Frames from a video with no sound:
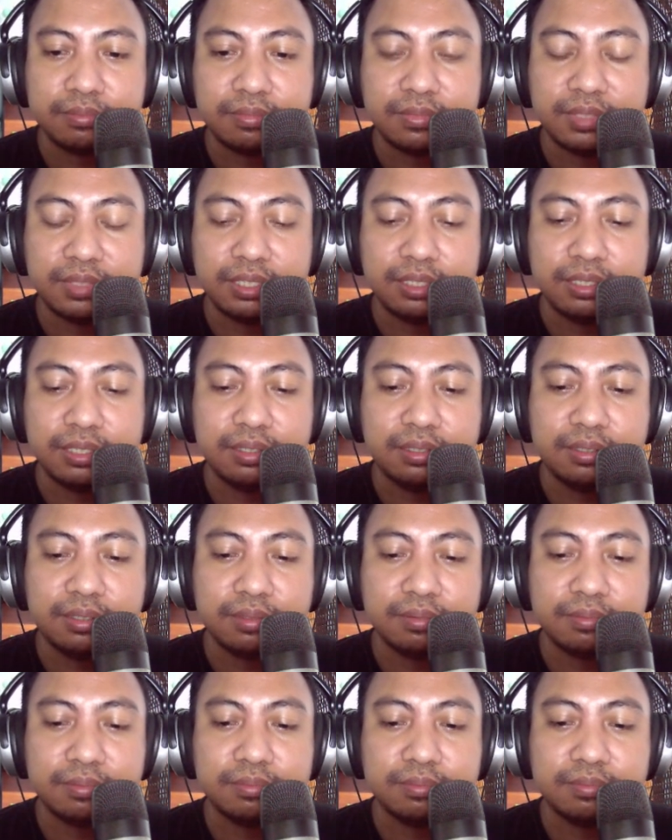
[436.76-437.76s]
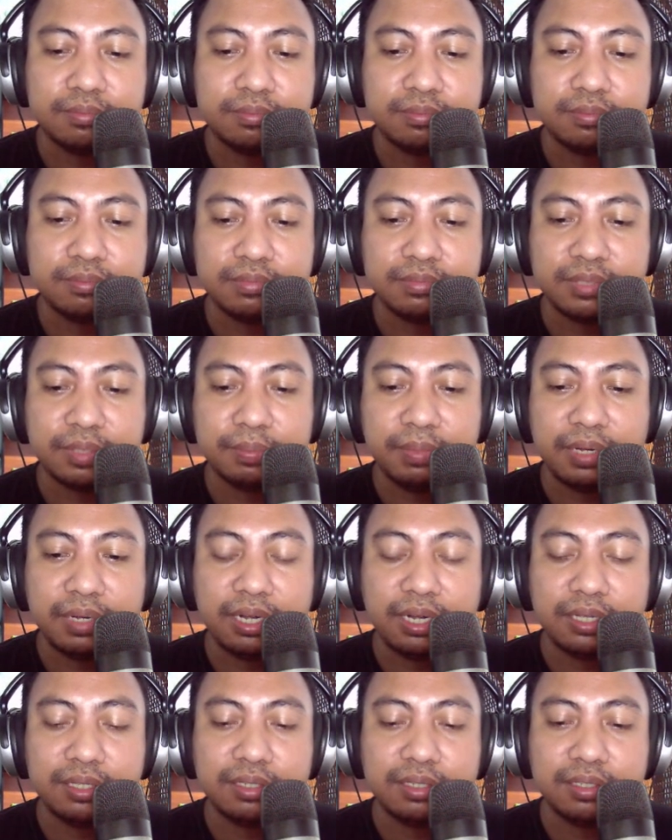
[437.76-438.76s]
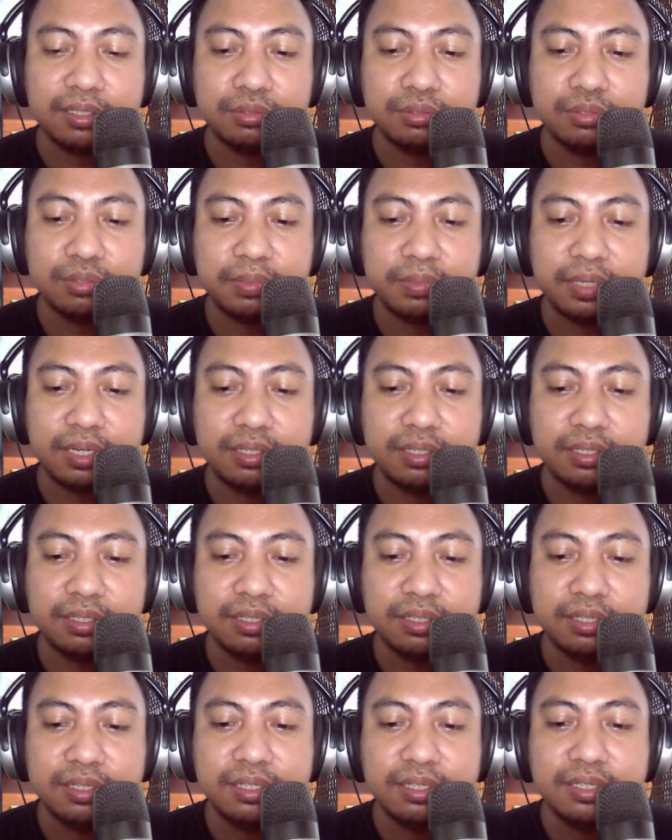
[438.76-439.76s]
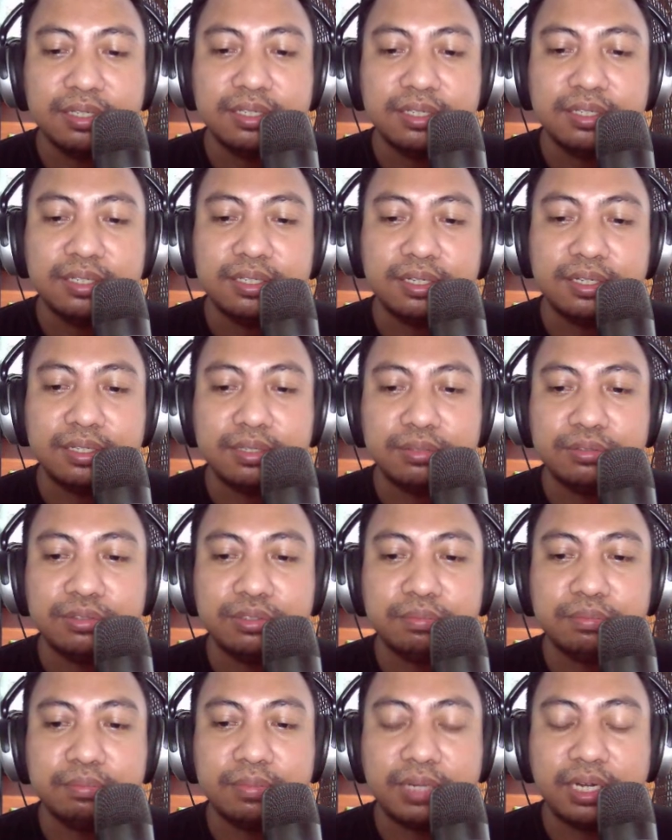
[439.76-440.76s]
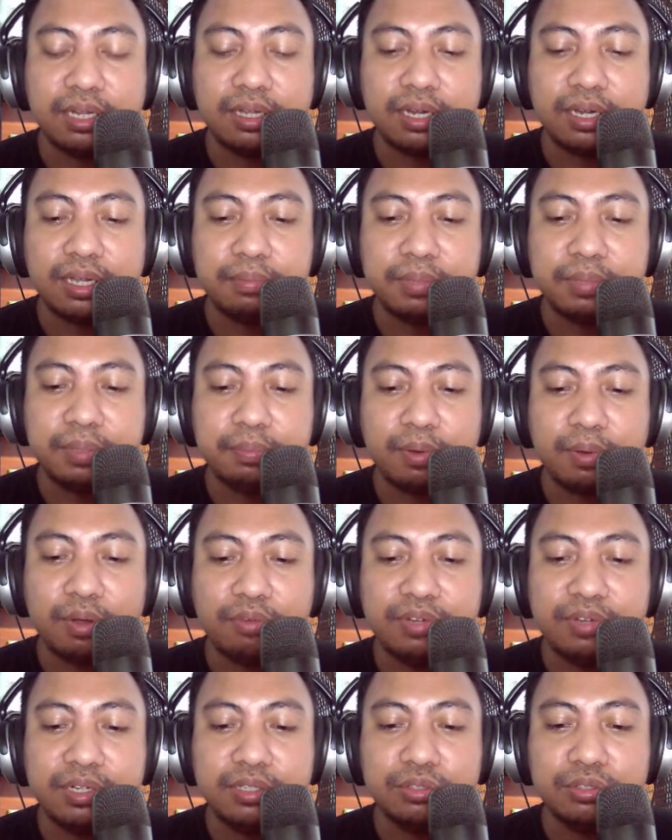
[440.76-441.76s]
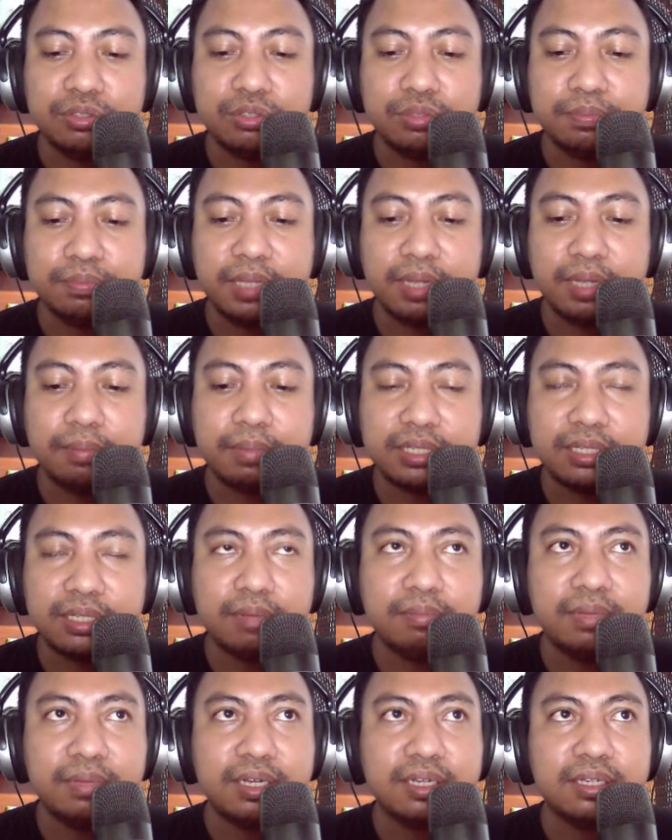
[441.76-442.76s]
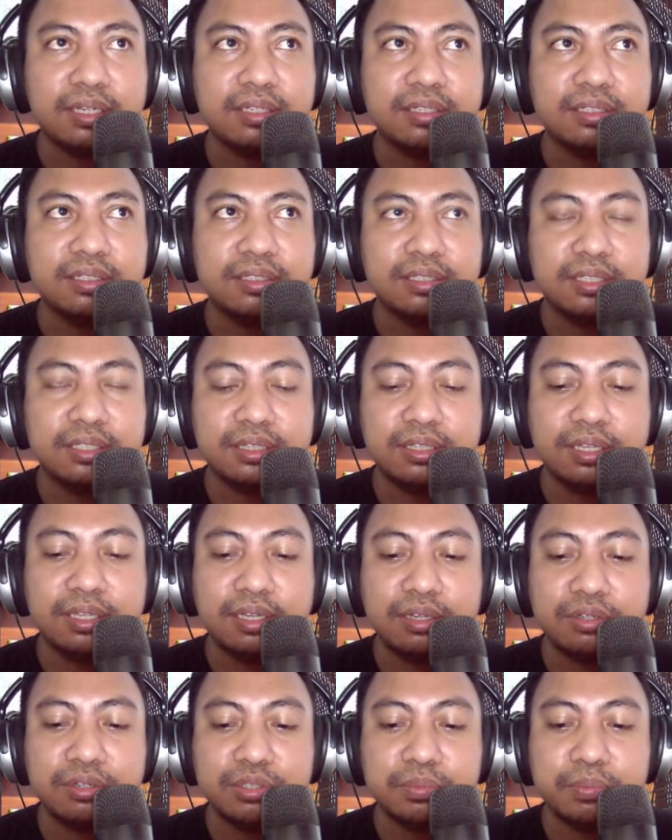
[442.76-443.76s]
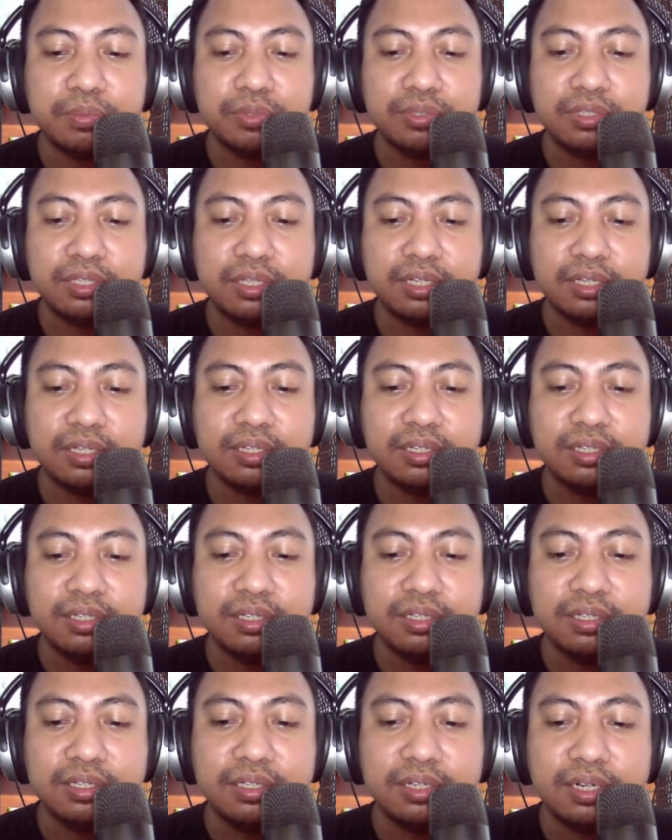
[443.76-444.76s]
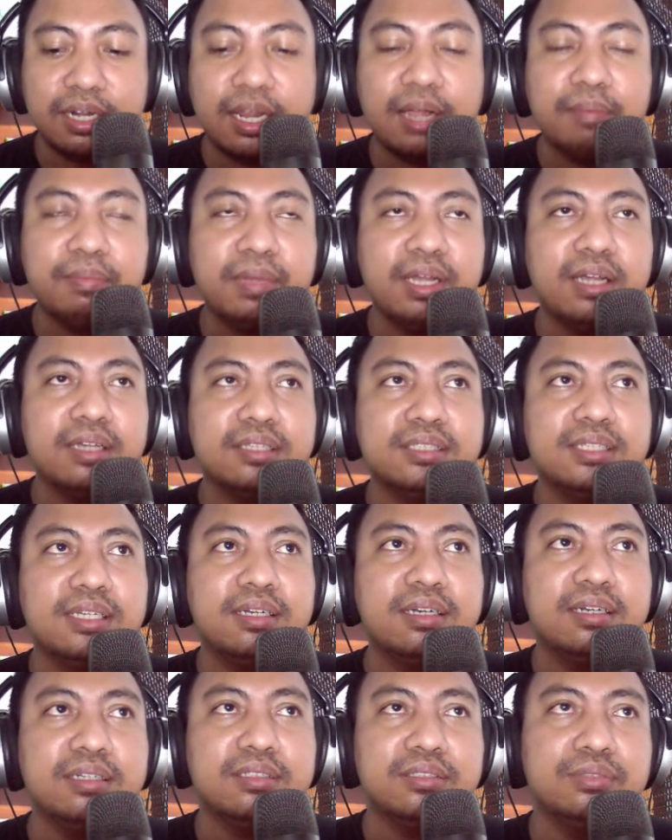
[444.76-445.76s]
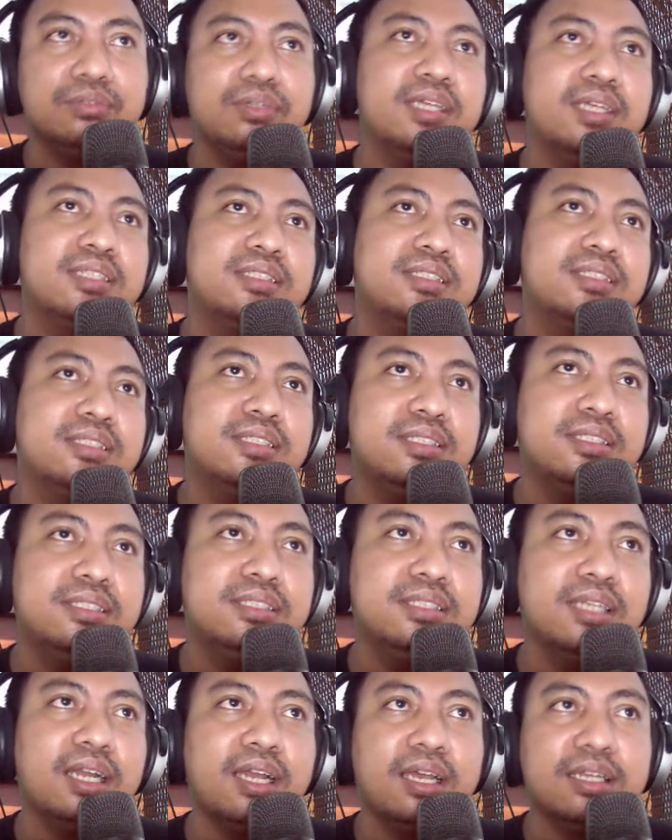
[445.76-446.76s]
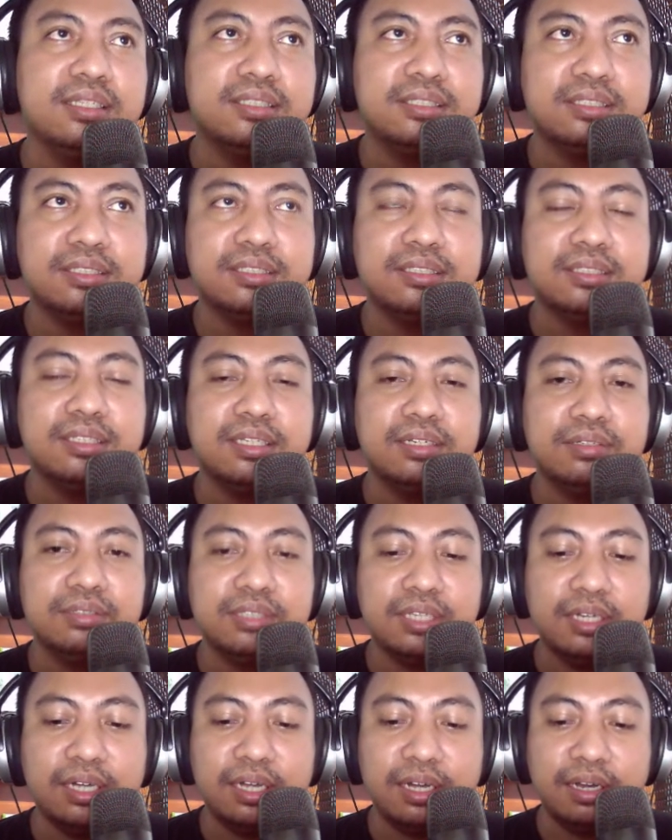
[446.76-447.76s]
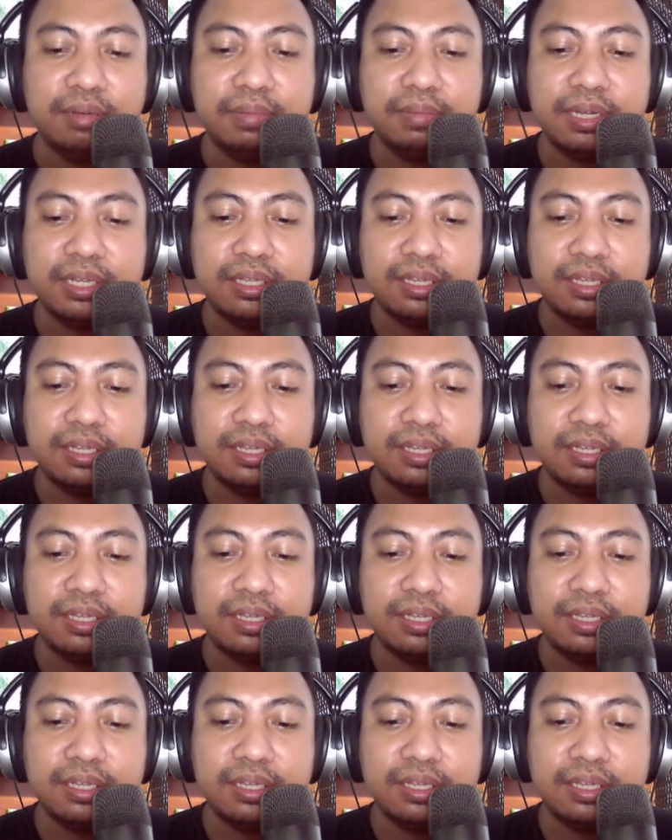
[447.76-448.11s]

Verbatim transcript: Ini kembali lagi ke YouTube tadi. Nah, untuk melengkapi profil YouTube, yang pertama kita harus punya nama channel sudah jelas harus ada nama.